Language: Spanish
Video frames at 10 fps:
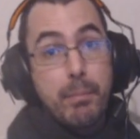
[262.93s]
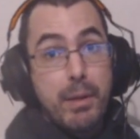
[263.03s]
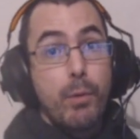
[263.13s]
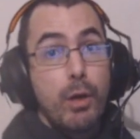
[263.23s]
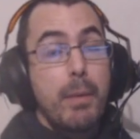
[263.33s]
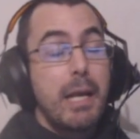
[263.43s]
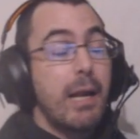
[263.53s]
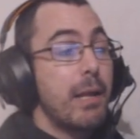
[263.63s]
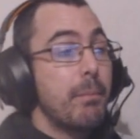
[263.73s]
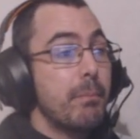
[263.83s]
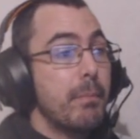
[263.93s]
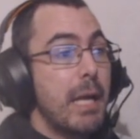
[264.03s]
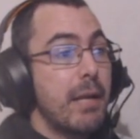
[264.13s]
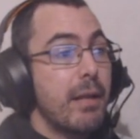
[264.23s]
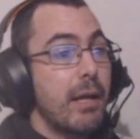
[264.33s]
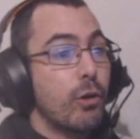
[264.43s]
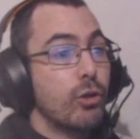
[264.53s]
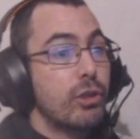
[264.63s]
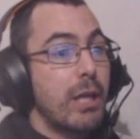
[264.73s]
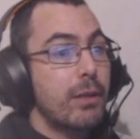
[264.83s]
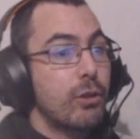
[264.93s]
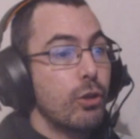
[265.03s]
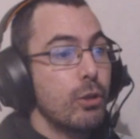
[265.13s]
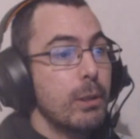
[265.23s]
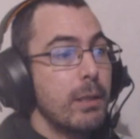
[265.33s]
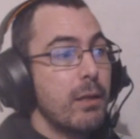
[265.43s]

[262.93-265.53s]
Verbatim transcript: un email al email de contacto